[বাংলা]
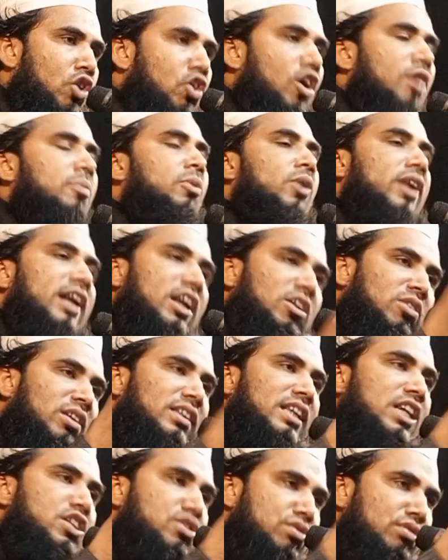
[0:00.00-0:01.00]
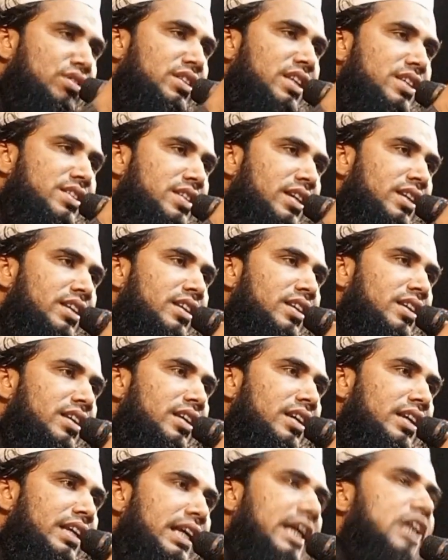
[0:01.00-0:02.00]
কবরের কথা শুনতেছেন
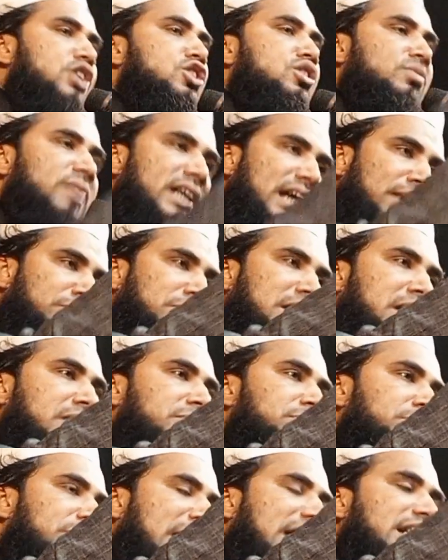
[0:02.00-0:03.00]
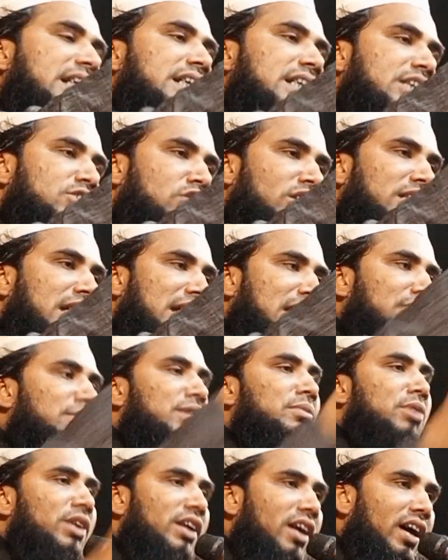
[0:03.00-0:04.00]
এই সময় আপনার বাড়ির কথা
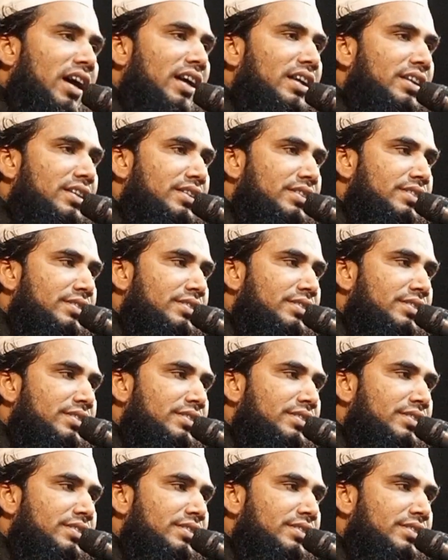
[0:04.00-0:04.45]
কেমনি মনে হয়